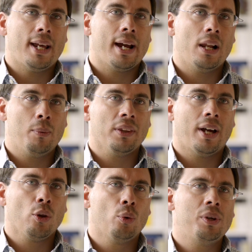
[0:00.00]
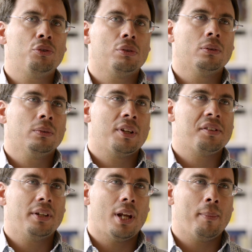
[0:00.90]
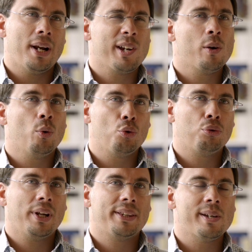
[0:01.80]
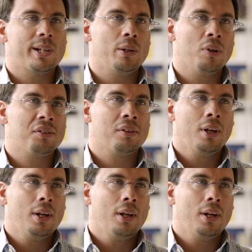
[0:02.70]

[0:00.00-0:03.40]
Ángel Bernardo Viso que se llama Las Revoluciones Terribles,